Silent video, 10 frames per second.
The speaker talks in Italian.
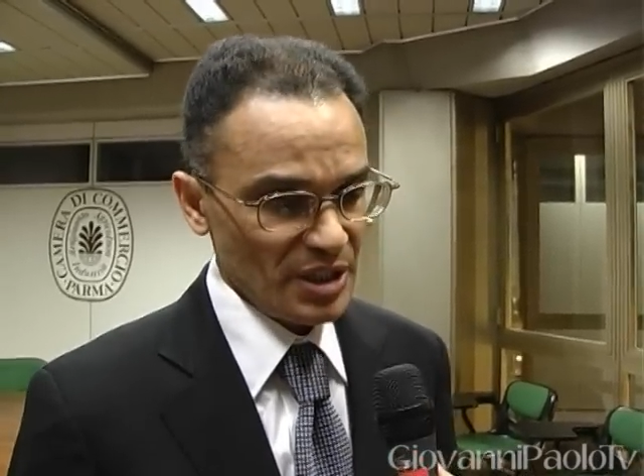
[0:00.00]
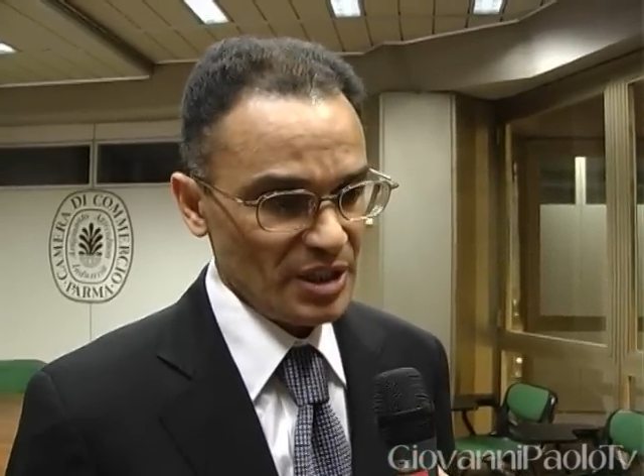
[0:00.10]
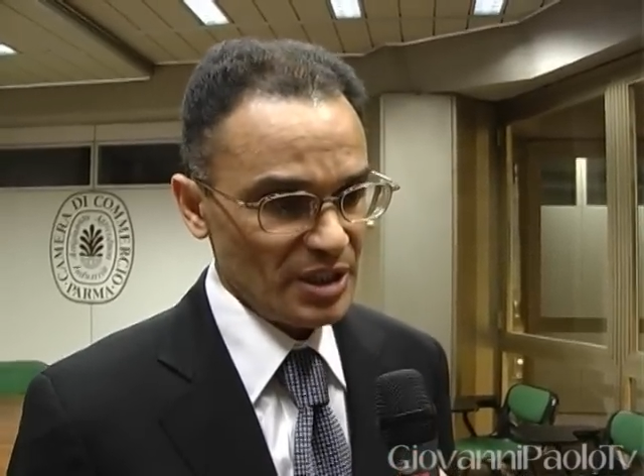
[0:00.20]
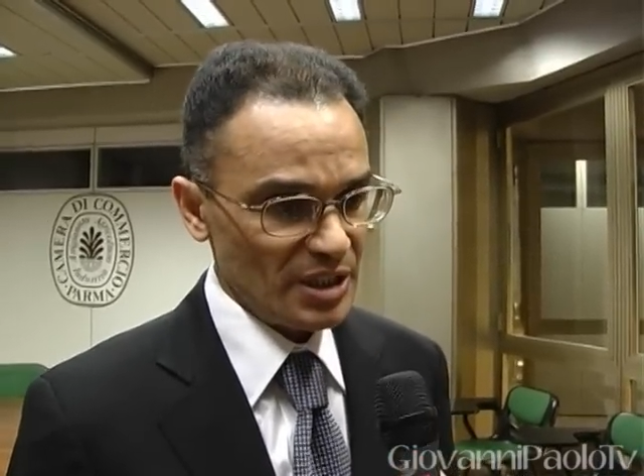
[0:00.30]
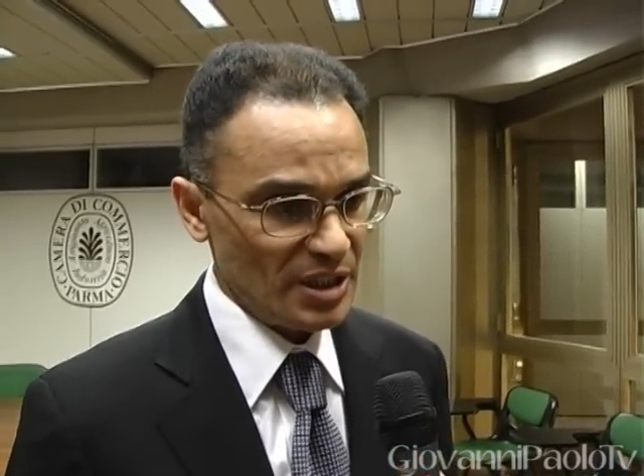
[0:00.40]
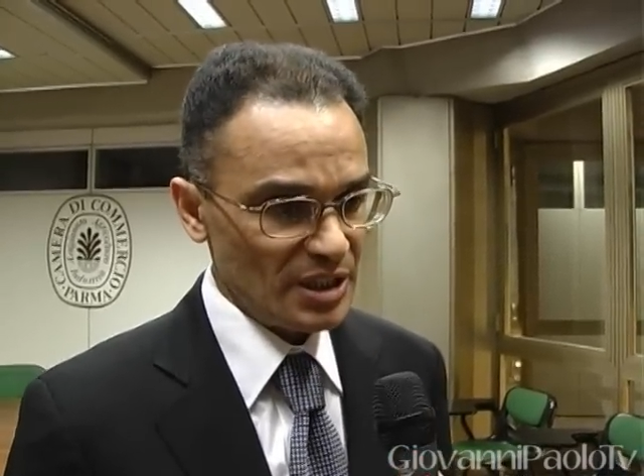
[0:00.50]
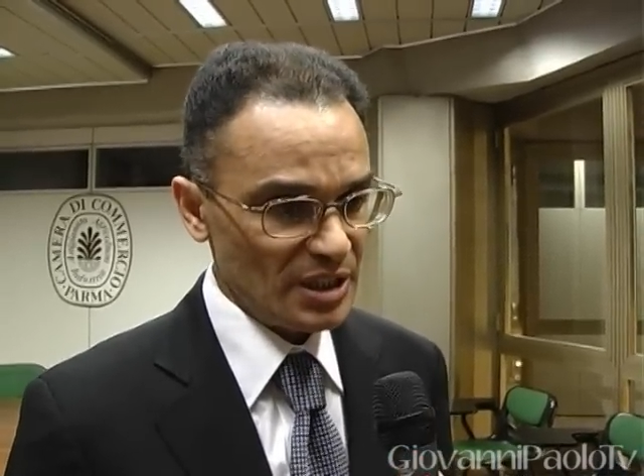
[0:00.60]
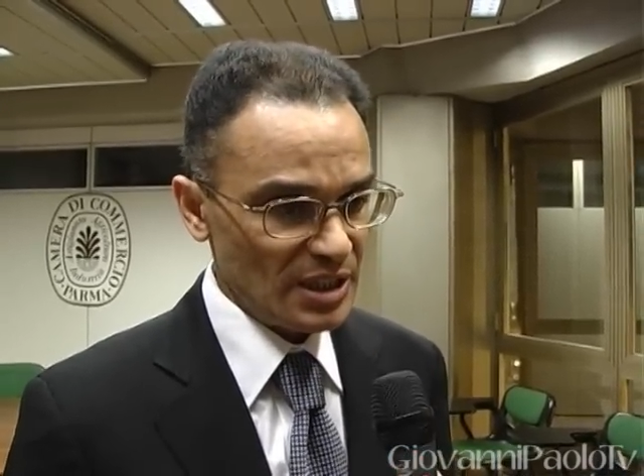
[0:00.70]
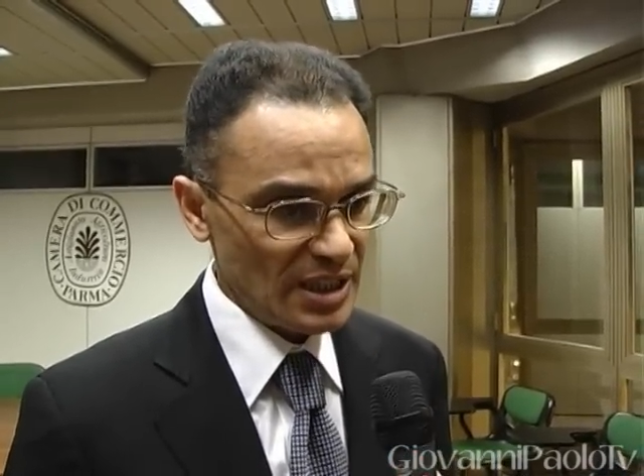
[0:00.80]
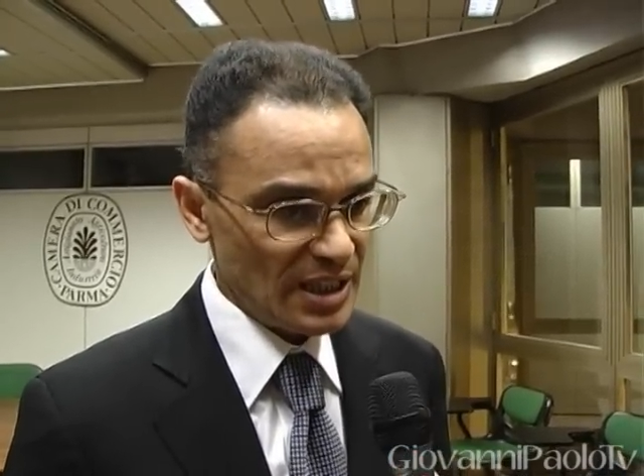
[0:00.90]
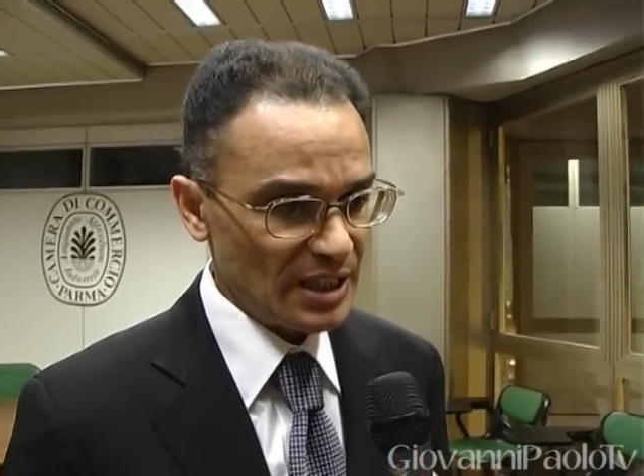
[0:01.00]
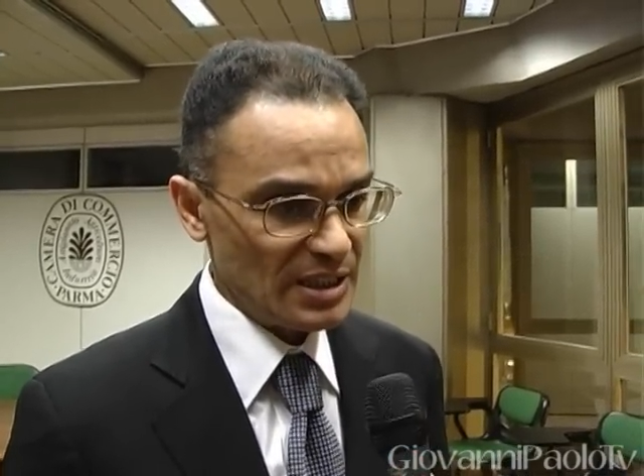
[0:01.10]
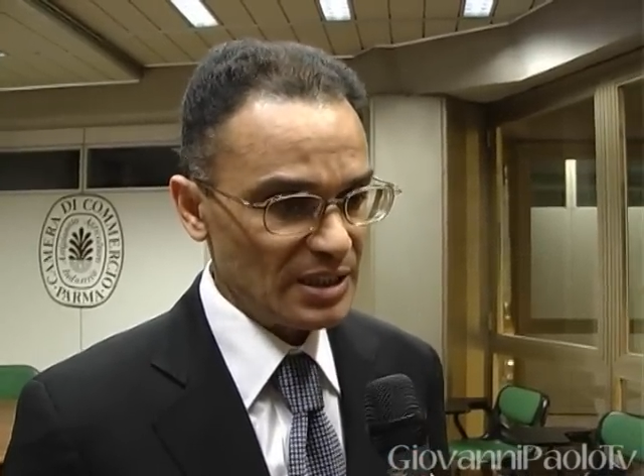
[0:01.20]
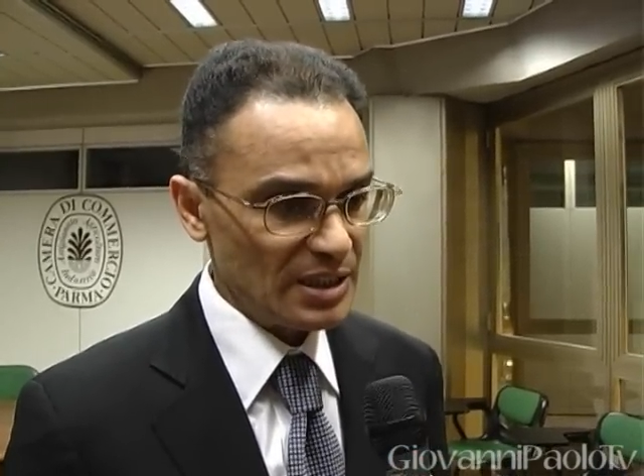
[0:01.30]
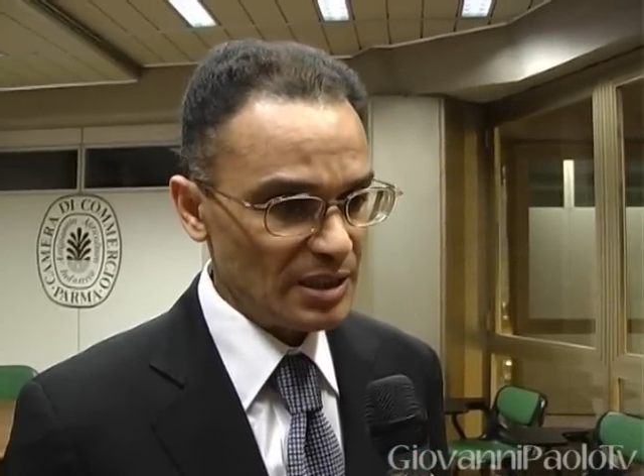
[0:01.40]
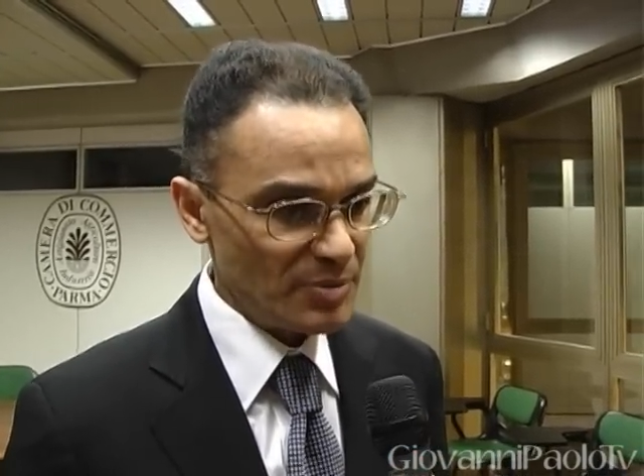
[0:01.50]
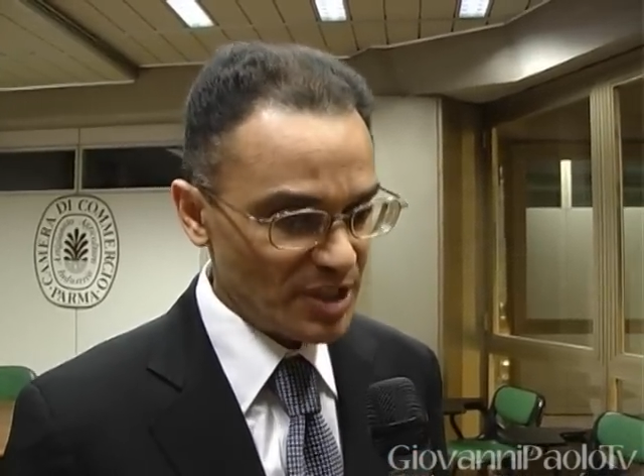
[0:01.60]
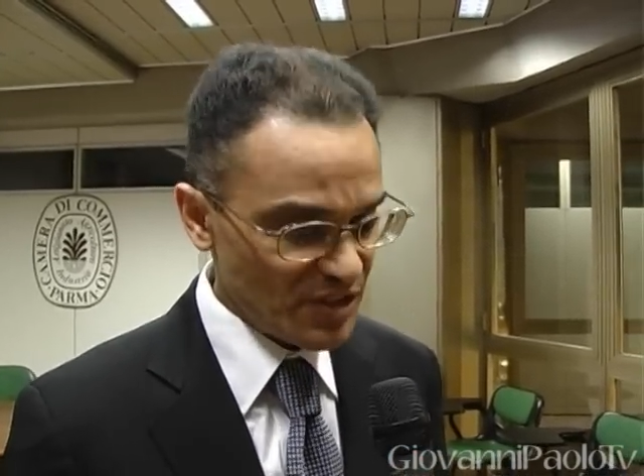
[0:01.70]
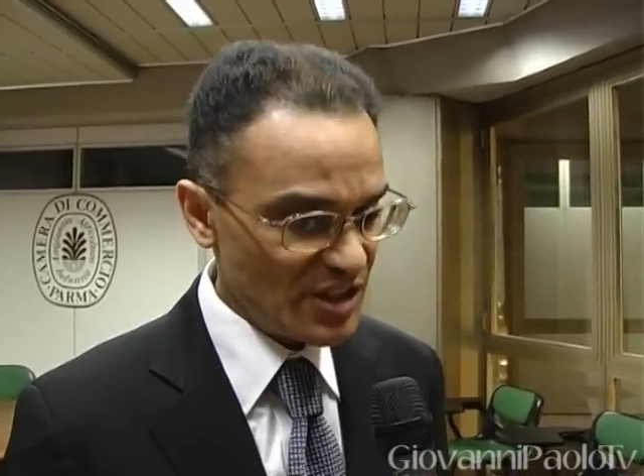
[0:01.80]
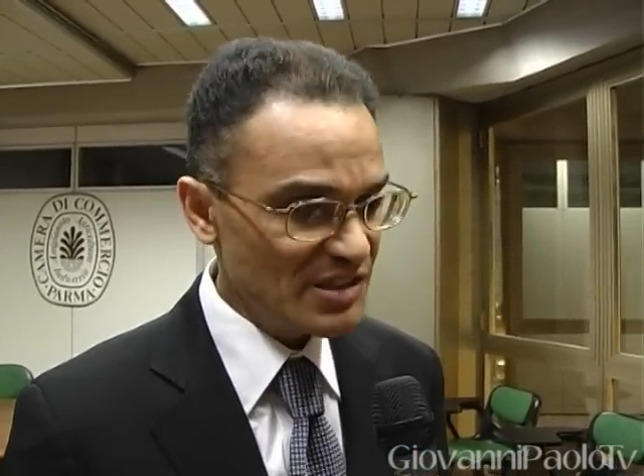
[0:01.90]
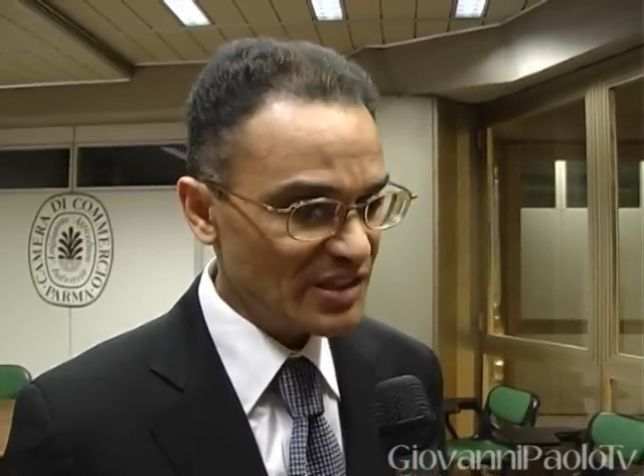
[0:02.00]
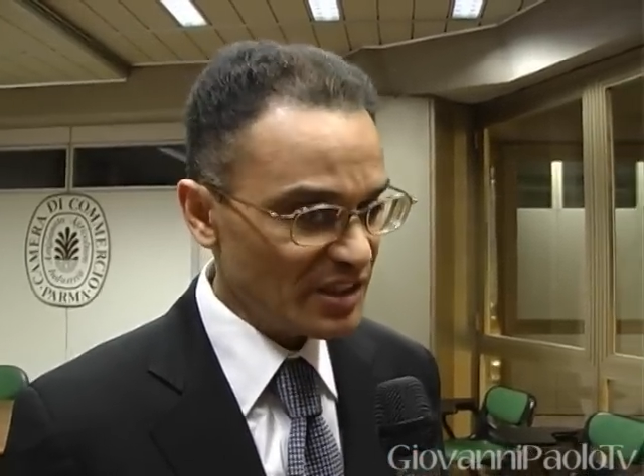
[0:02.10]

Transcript: eh, la eh, presenza